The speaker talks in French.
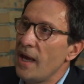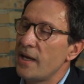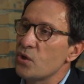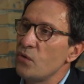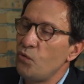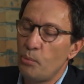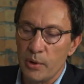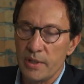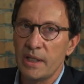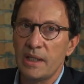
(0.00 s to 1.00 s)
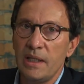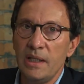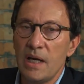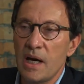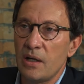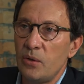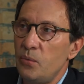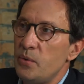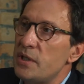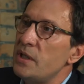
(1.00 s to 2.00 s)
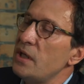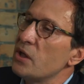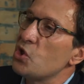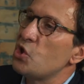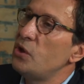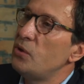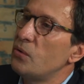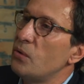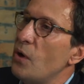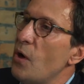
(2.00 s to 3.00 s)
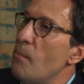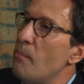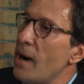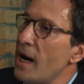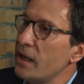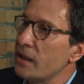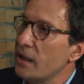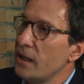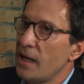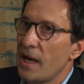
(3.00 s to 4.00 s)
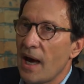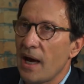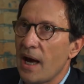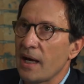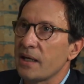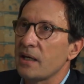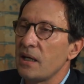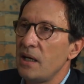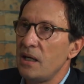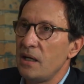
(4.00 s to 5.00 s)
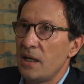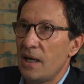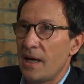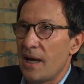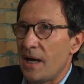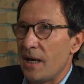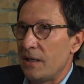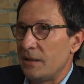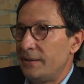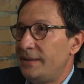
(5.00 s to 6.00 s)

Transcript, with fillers: Est-ce que vous pensez qu'il y a une synergie de marque à, à créer à